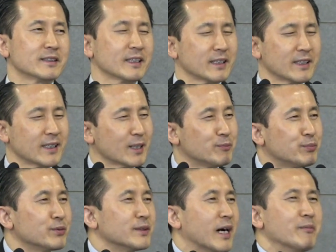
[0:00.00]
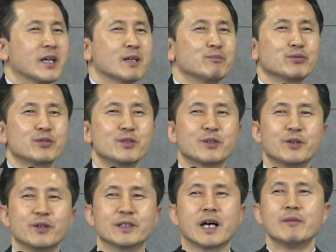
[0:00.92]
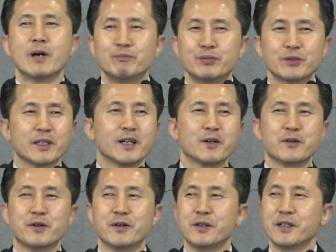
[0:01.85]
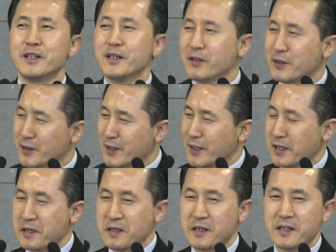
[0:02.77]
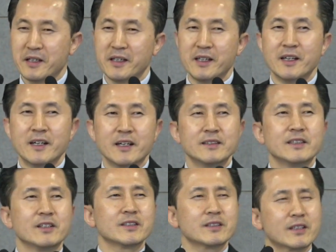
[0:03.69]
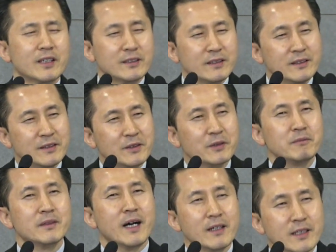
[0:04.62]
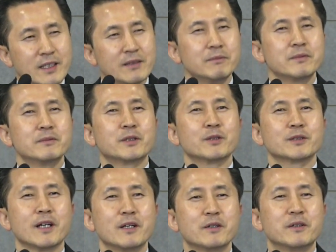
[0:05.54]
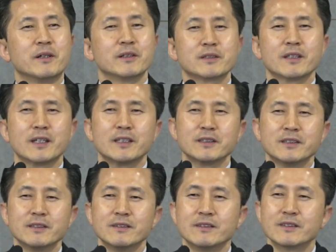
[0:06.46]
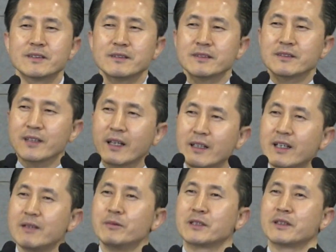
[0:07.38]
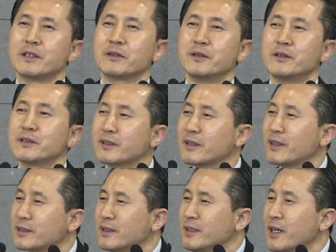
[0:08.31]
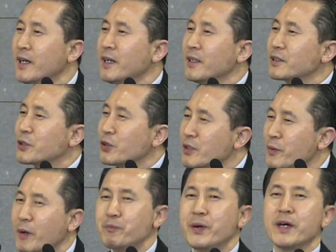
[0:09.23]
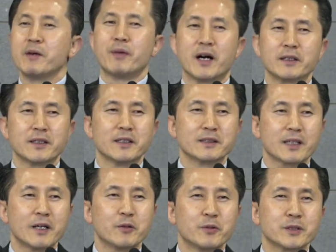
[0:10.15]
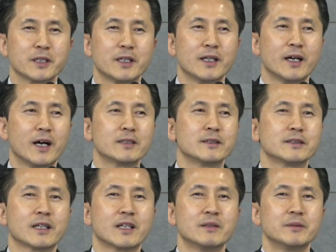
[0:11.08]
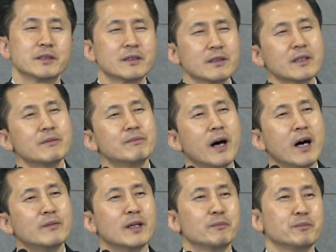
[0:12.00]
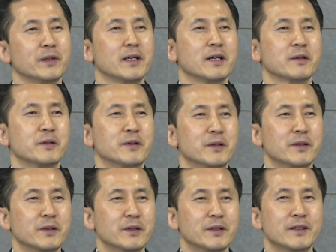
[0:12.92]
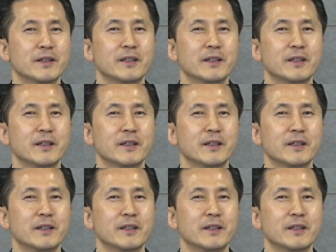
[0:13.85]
다 남에게 풀고 남 아프게 하고 건강해요. 근데 어떻게든 좀 양심으로 살고 어떻게든 사랑하며 살고 어떻게든 주님 앞에 바르게 살고자 하는 사람은 그렇게 마음 아파하고